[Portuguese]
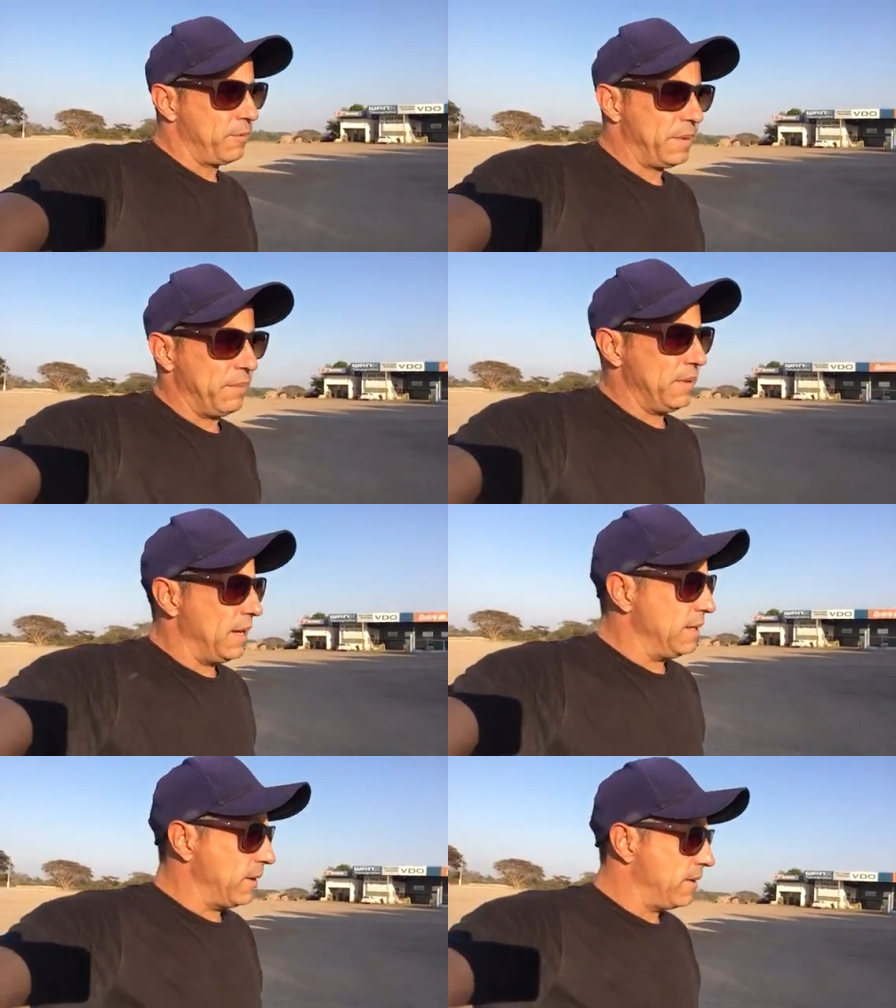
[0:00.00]
bebê
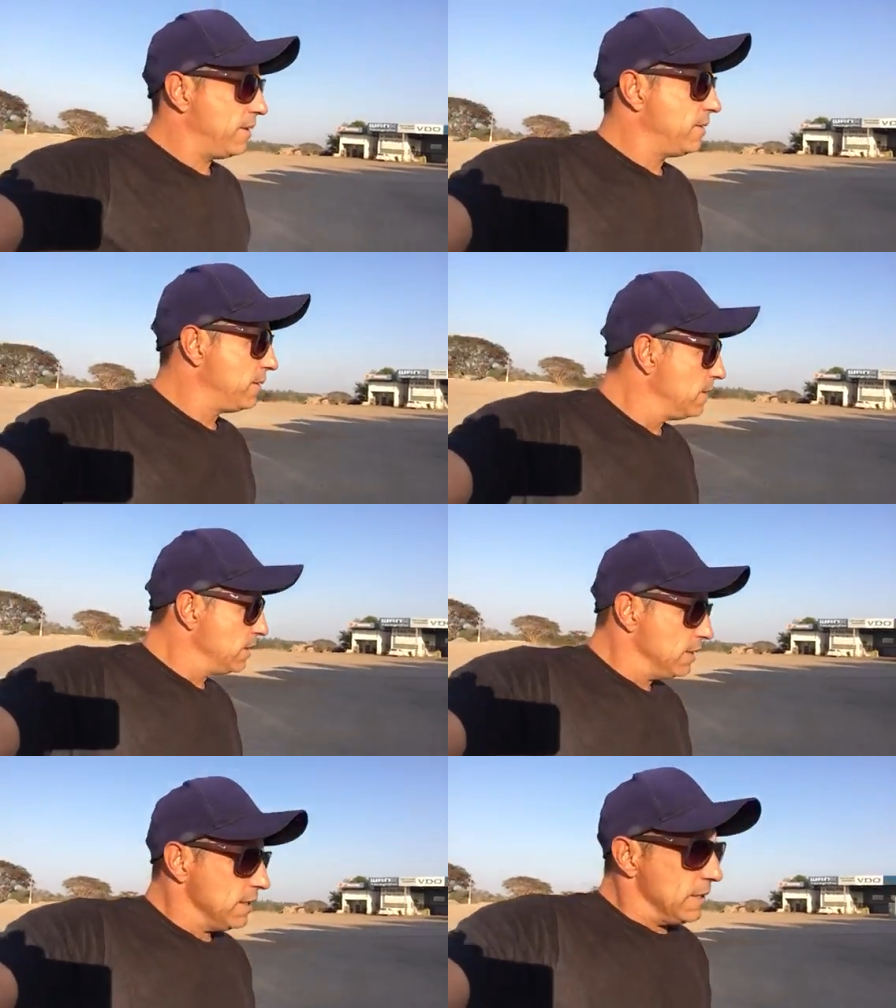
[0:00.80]
aí,
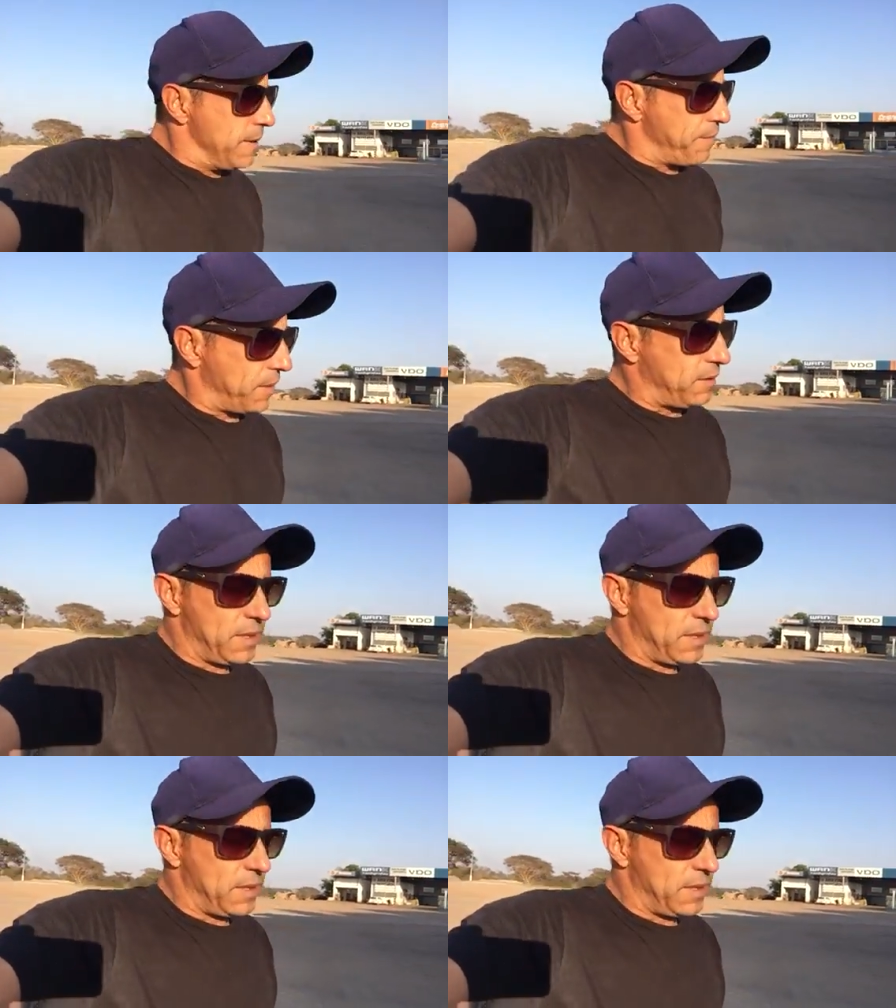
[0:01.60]
ó.